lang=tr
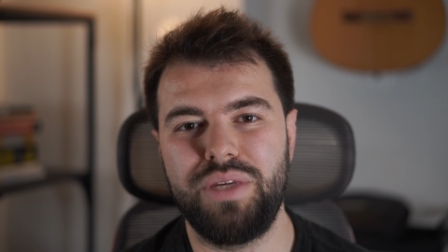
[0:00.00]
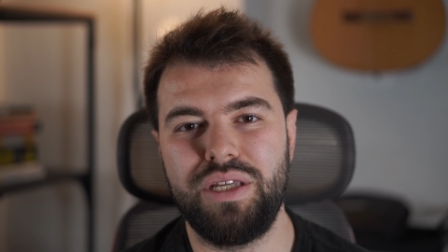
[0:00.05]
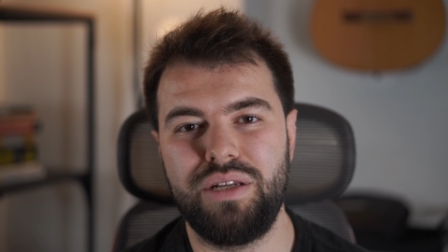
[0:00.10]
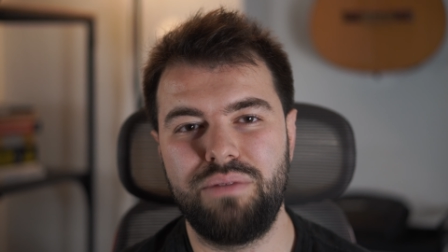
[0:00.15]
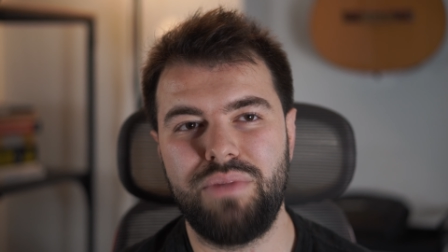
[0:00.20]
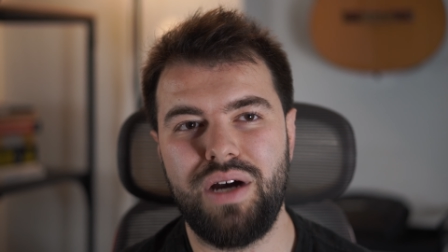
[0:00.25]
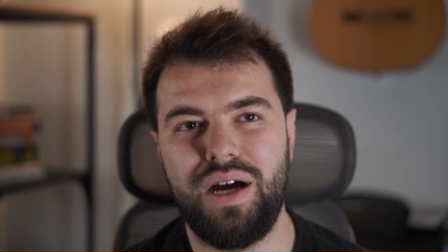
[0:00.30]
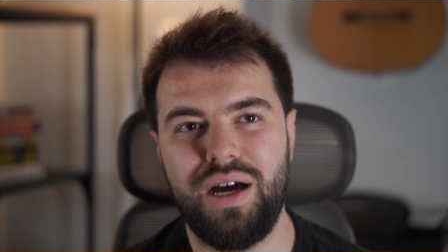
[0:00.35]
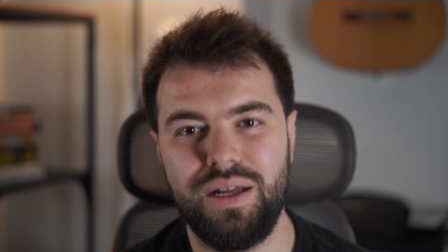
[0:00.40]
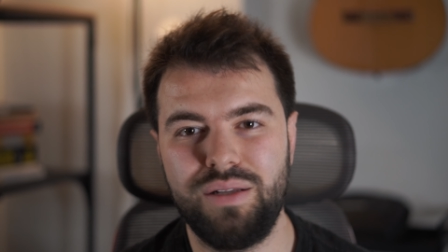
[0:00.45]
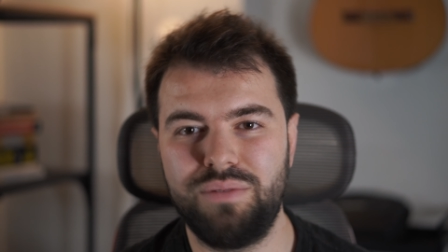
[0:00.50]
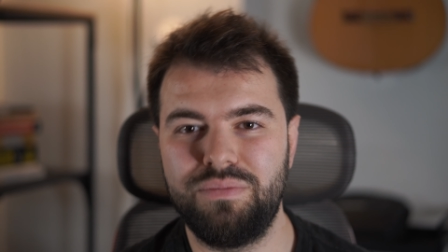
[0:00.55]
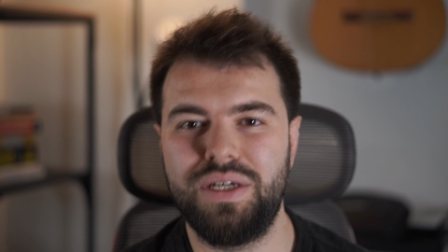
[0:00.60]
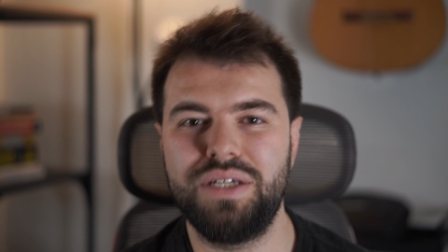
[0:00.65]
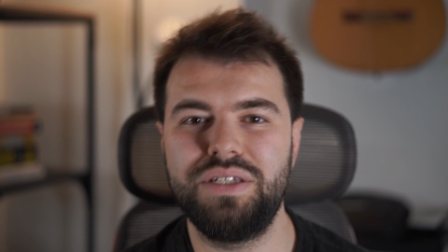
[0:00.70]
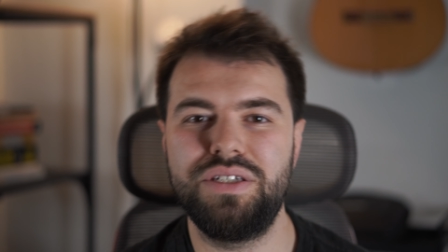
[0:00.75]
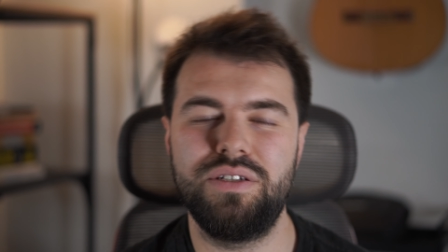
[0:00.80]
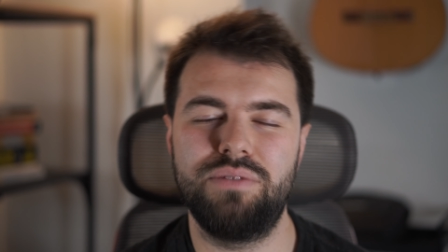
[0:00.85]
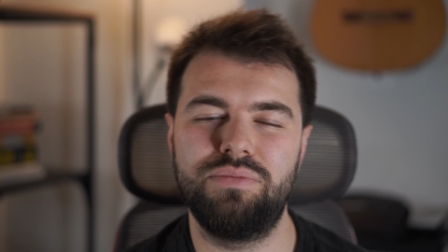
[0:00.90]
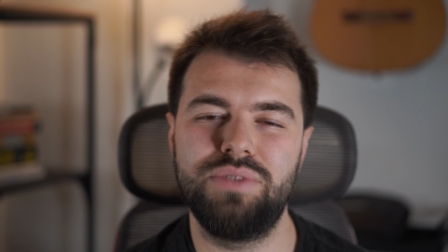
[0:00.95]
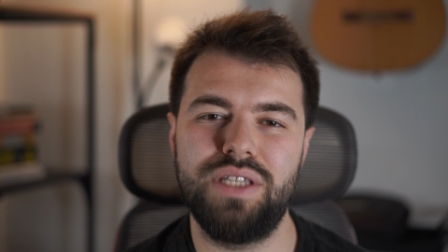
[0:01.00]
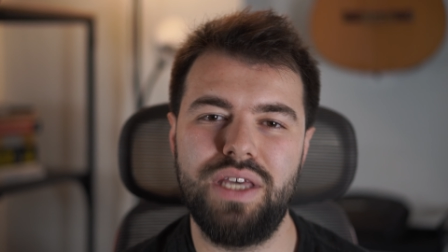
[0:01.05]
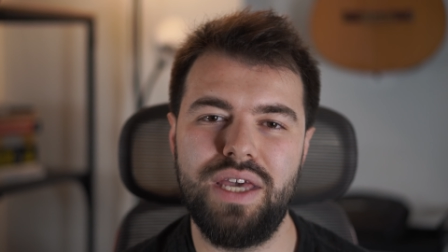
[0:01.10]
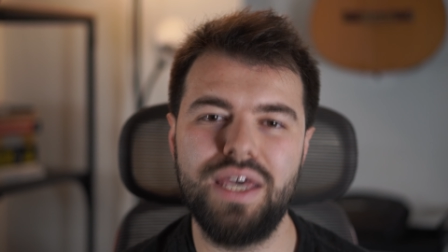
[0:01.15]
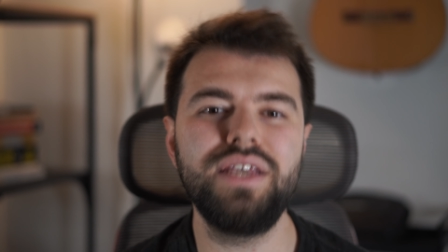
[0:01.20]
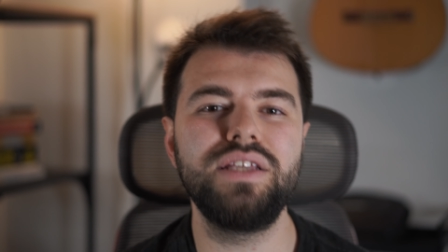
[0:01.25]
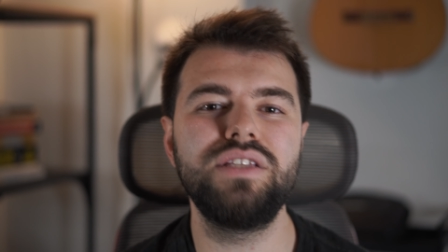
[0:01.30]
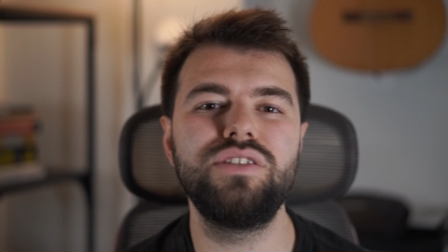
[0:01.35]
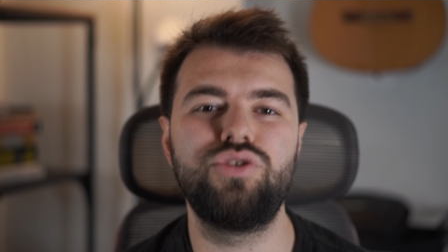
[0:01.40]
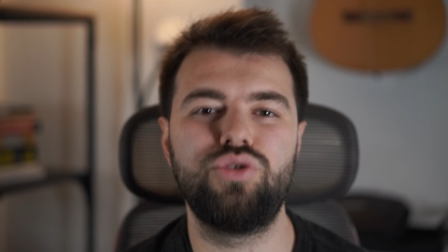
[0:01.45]
Benim Almancamın
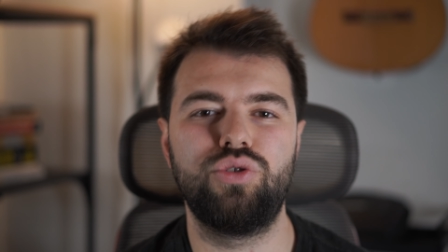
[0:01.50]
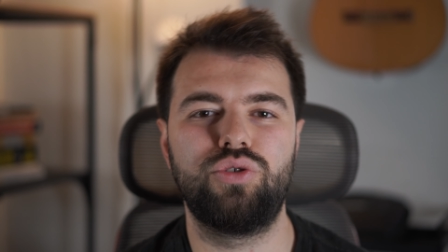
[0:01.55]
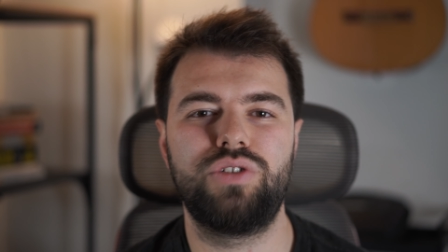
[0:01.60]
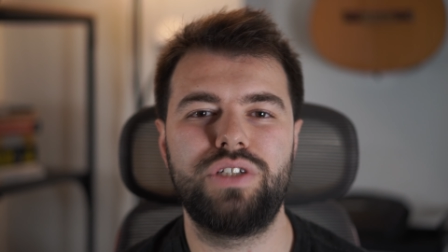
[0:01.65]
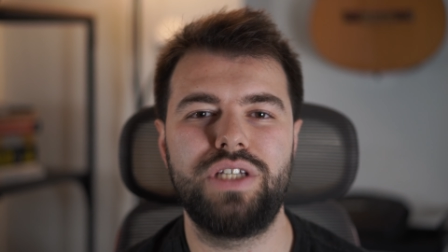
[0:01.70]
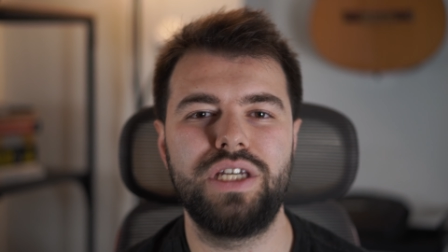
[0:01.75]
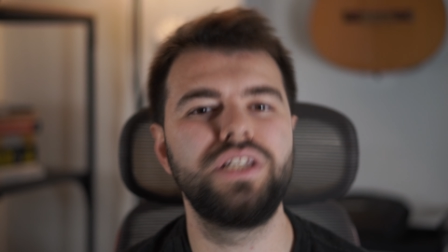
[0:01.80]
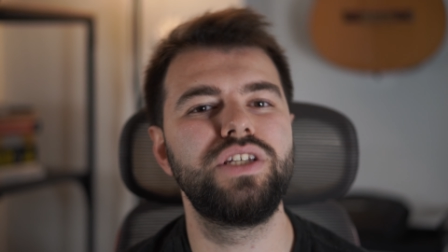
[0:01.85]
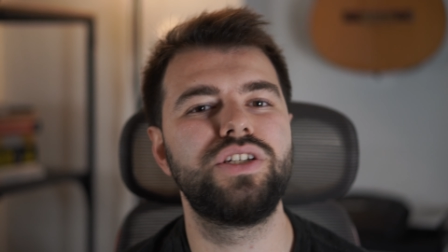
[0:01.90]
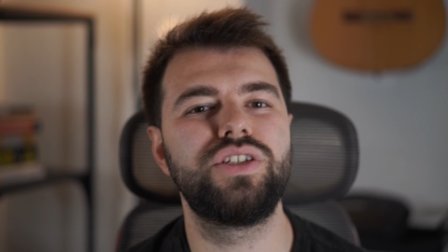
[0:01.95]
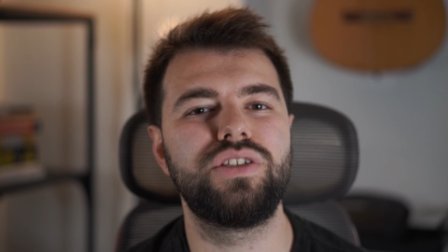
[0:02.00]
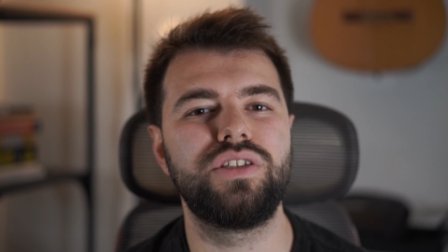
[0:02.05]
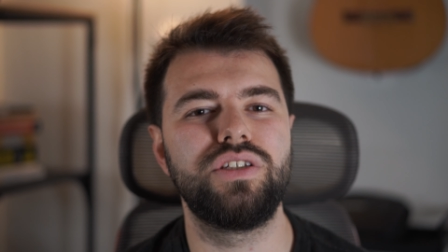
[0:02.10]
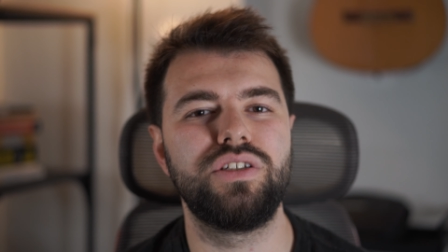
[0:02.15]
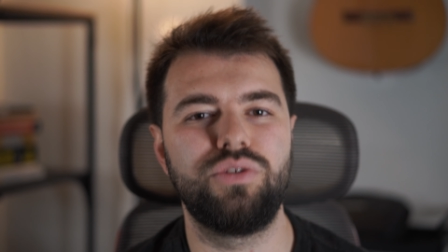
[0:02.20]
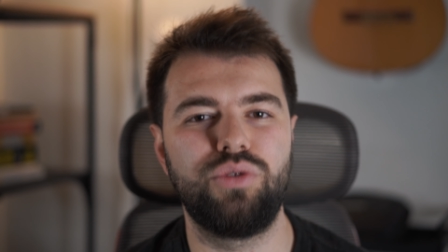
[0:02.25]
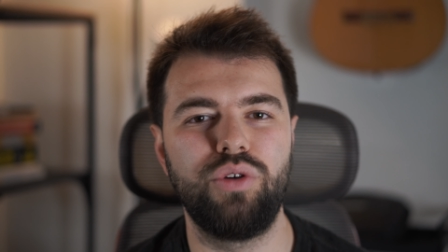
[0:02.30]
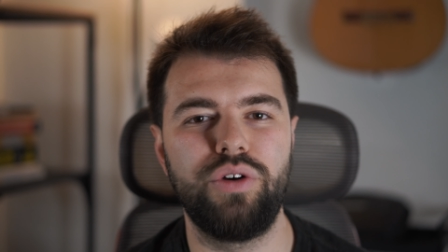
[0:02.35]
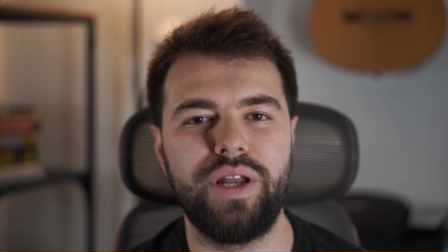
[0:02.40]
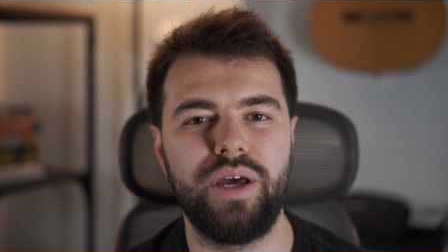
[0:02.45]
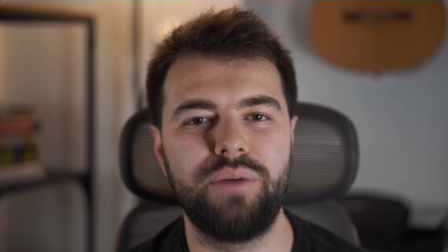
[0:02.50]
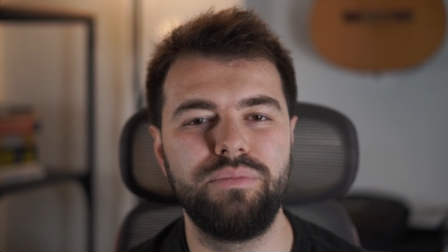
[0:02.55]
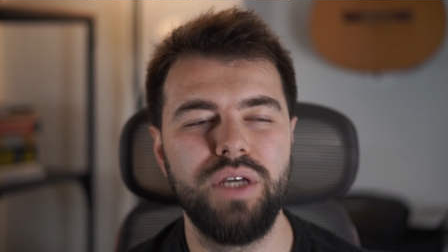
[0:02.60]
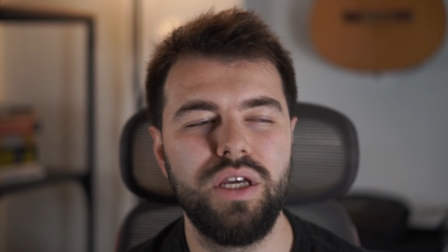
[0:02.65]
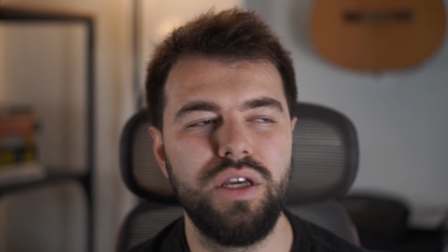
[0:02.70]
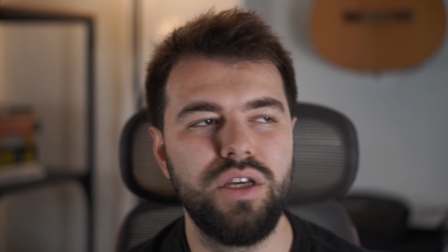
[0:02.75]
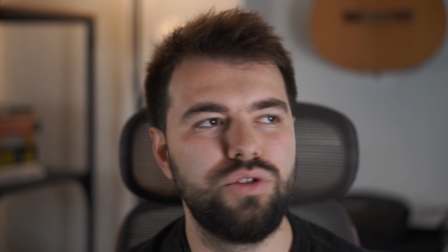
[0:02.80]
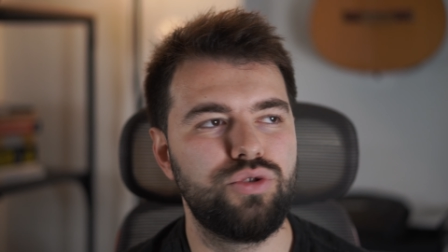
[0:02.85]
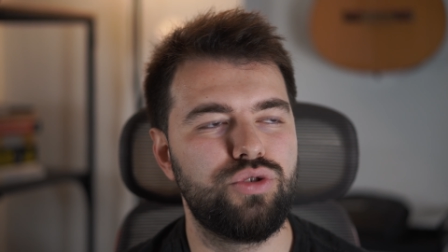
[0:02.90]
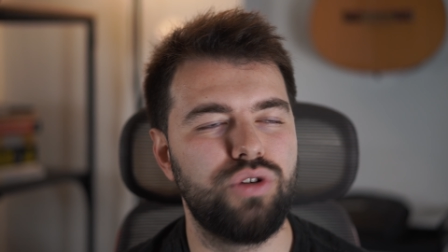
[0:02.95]
en çok geliştiği dönem,
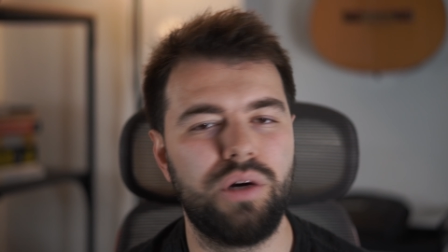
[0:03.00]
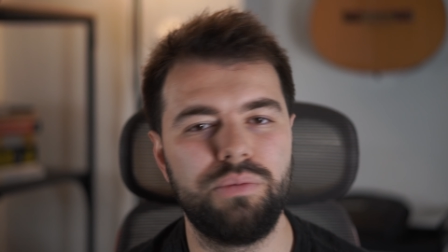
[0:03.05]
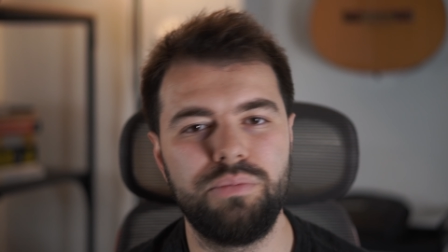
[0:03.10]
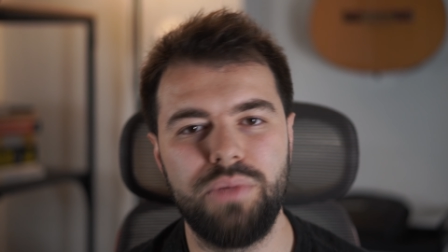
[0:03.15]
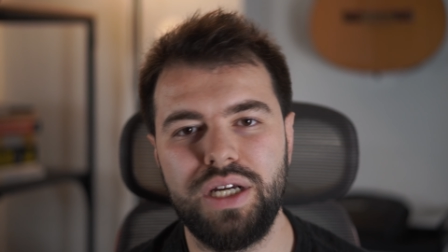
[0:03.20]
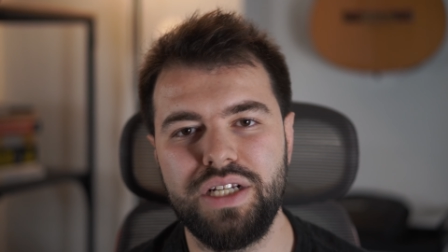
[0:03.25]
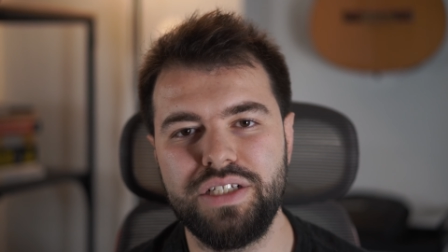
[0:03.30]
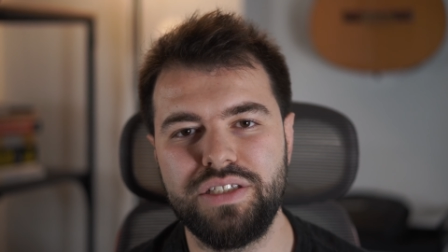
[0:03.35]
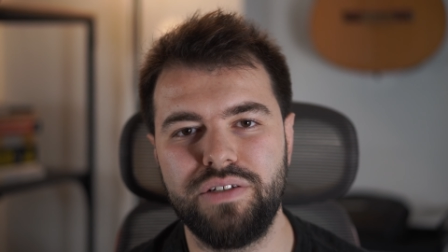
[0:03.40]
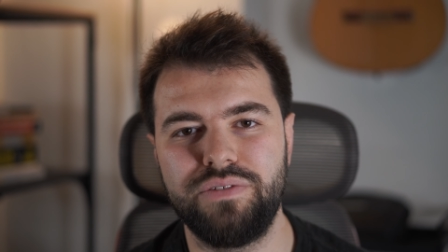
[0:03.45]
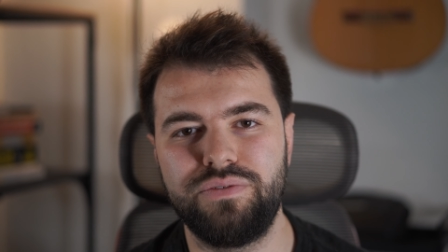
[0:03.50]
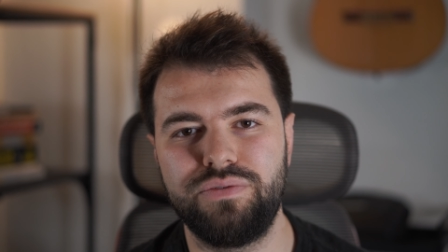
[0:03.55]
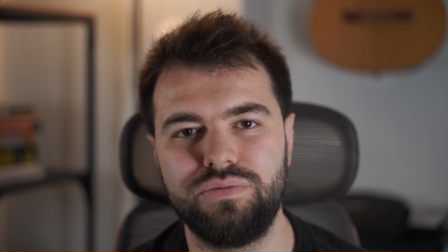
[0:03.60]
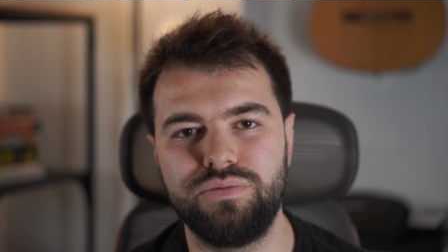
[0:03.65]
şu an maalesef